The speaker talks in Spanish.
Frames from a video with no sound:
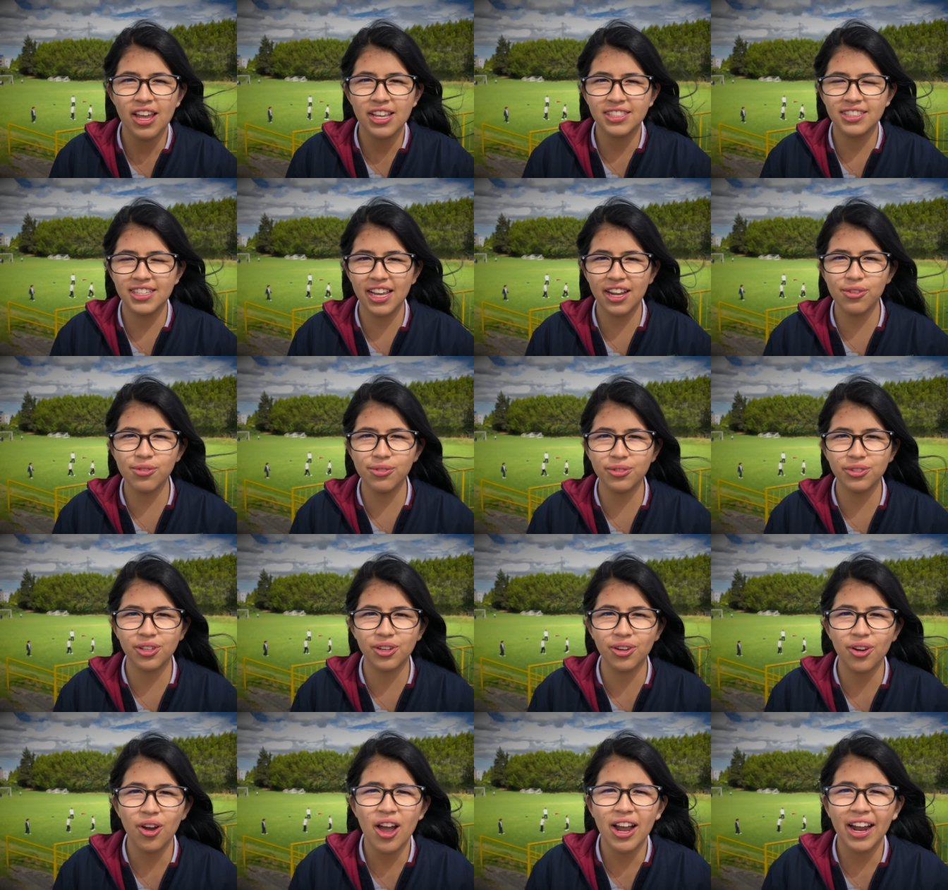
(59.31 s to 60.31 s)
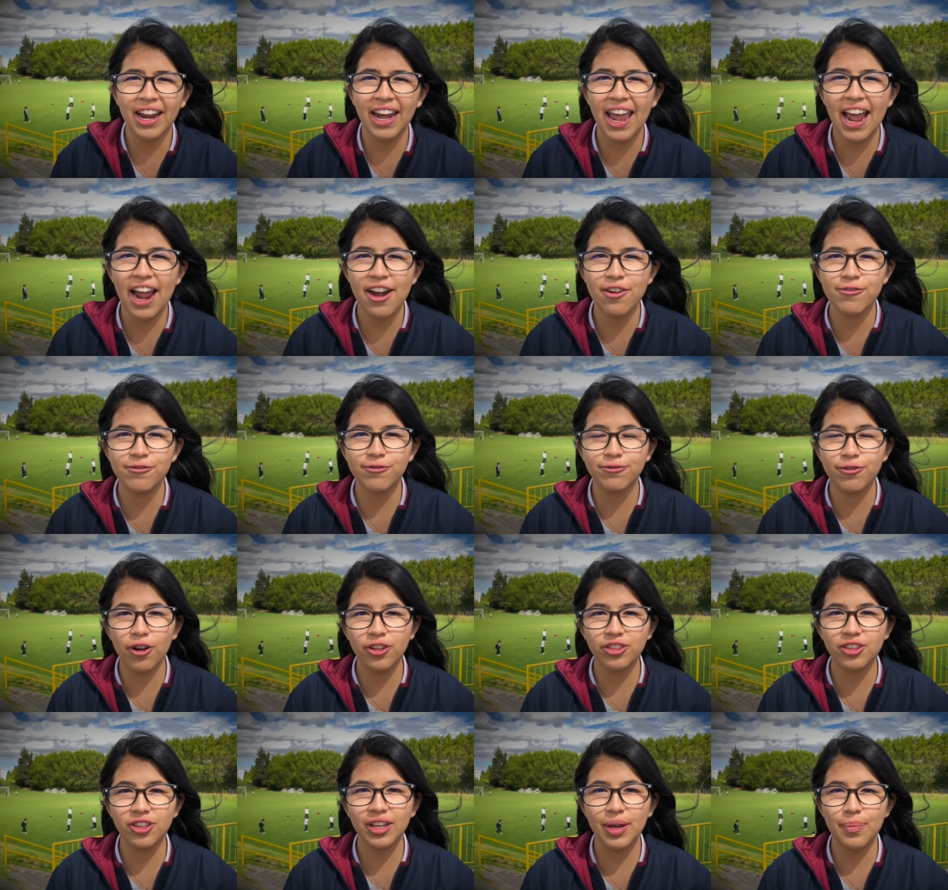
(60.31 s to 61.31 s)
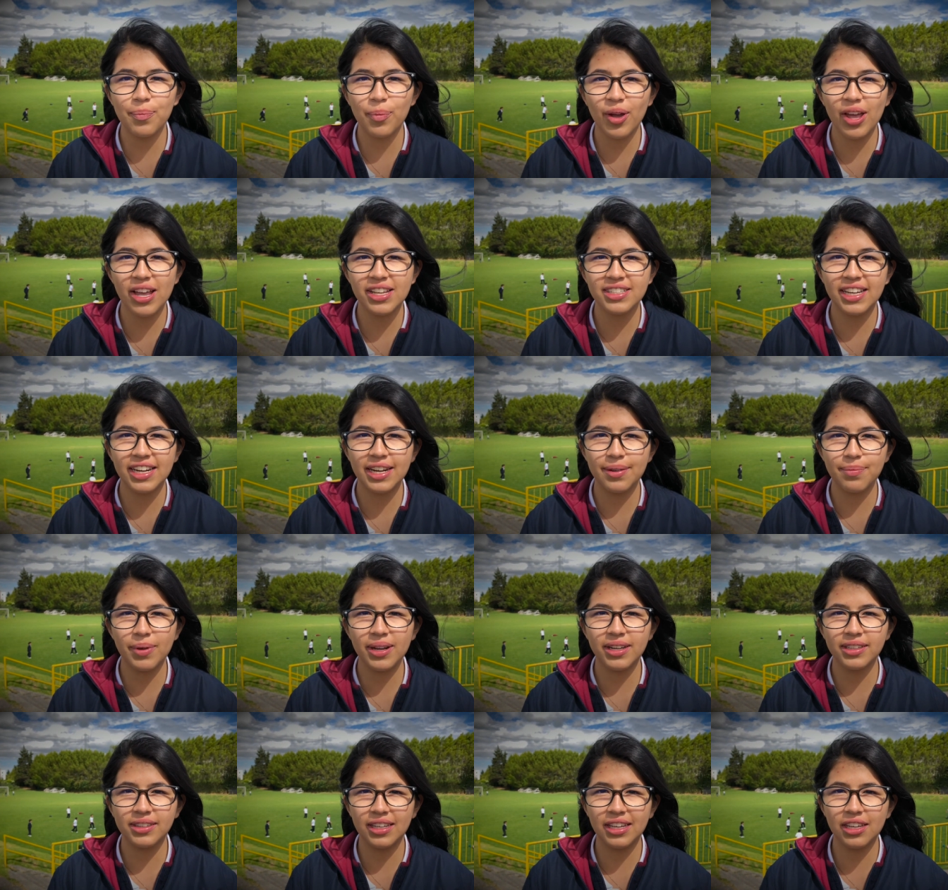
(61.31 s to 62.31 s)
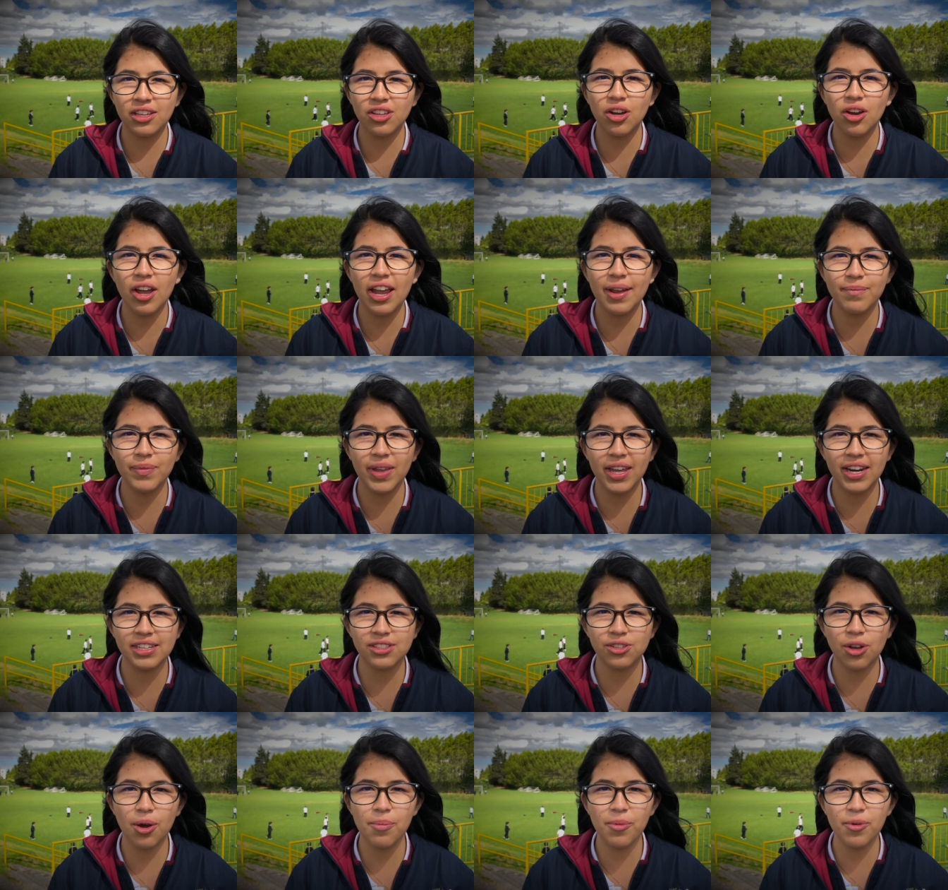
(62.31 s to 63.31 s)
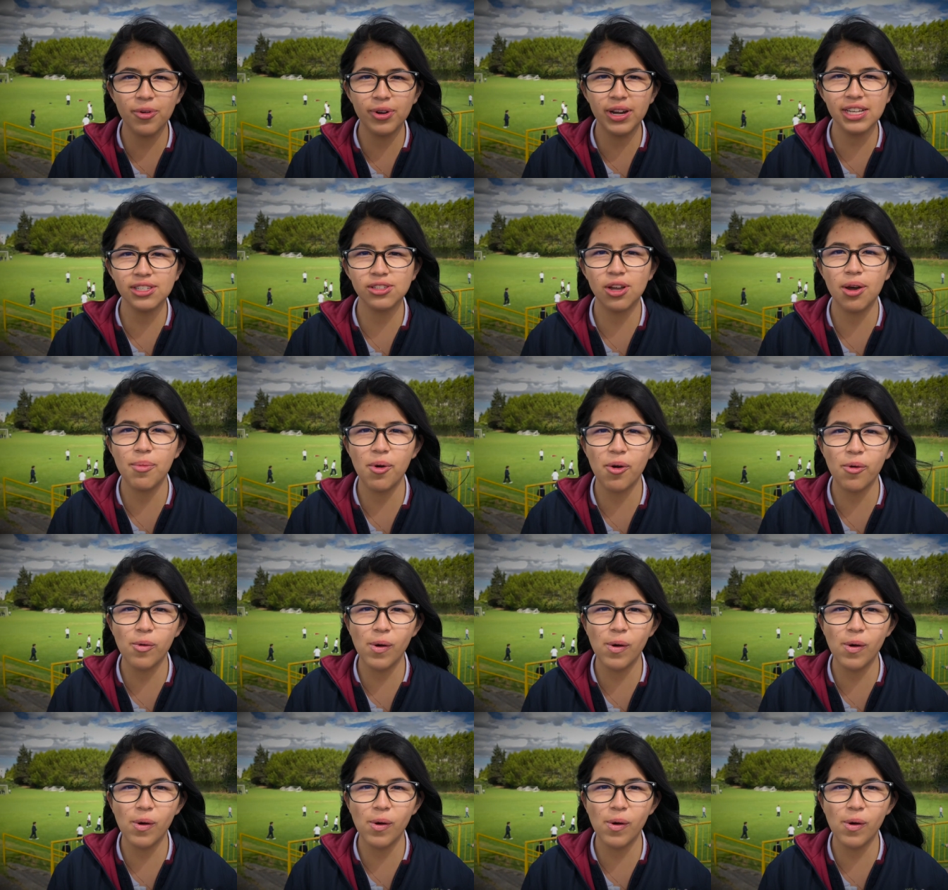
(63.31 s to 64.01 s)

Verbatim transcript: Segundo, crear un fondo que pueda ser invertido en bienes comunes como